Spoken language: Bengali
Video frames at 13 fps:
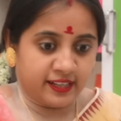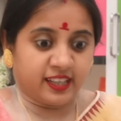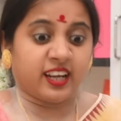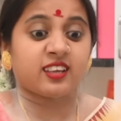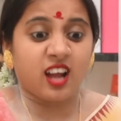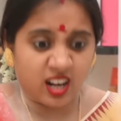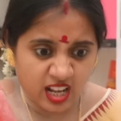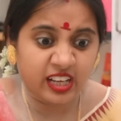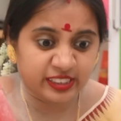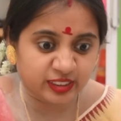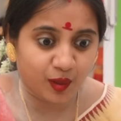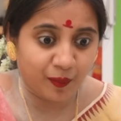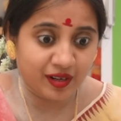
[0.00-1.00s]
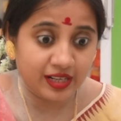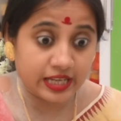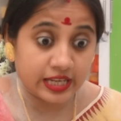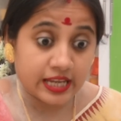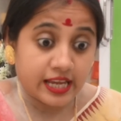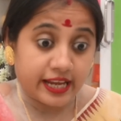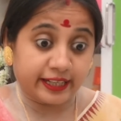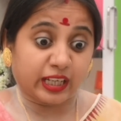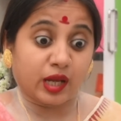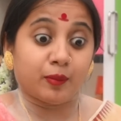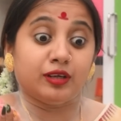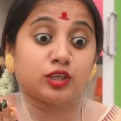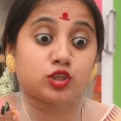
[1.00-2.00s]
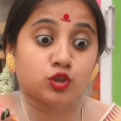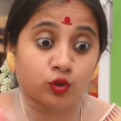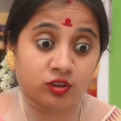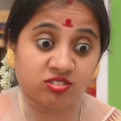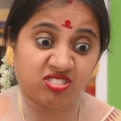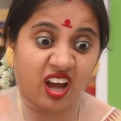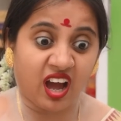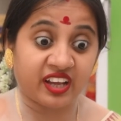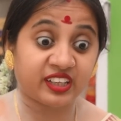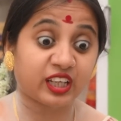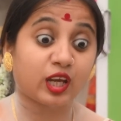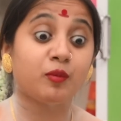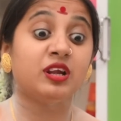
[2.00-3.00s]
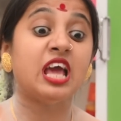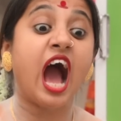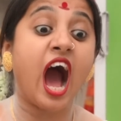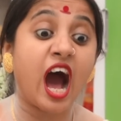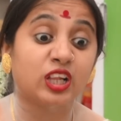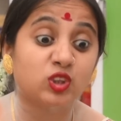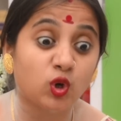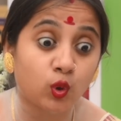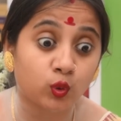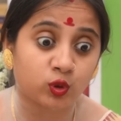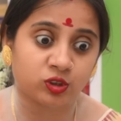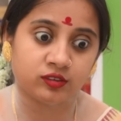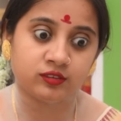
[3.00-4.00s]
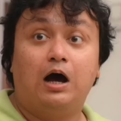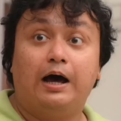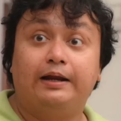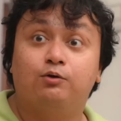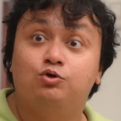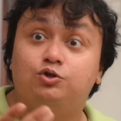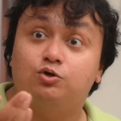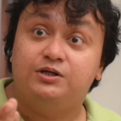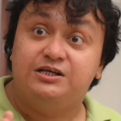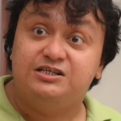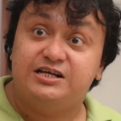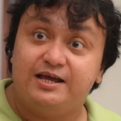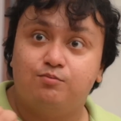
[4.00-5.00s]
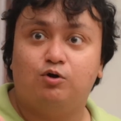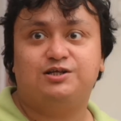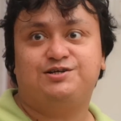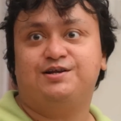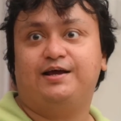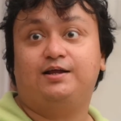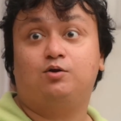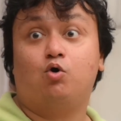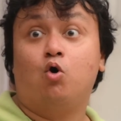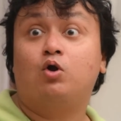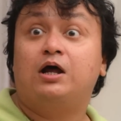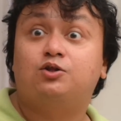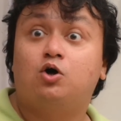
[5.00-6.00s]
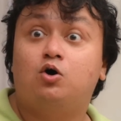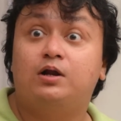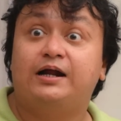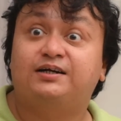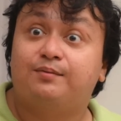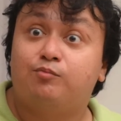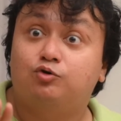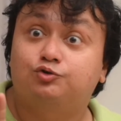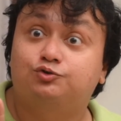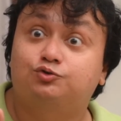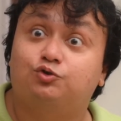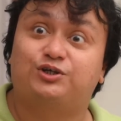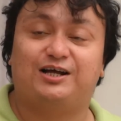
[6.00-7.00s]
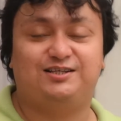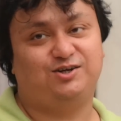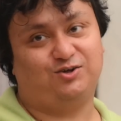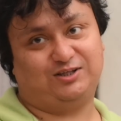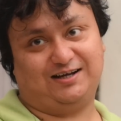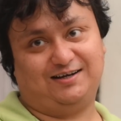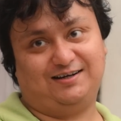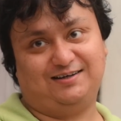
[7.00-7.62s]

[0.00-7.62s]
এটাকে টানা হেঁচড়া বলে এটাকে বলে শ্রদ্ধা এটাকে বলে আদর আরে উনি তো নিজেই বলেছিলেন অনাদর একটা মস্ত স্বাধীনতা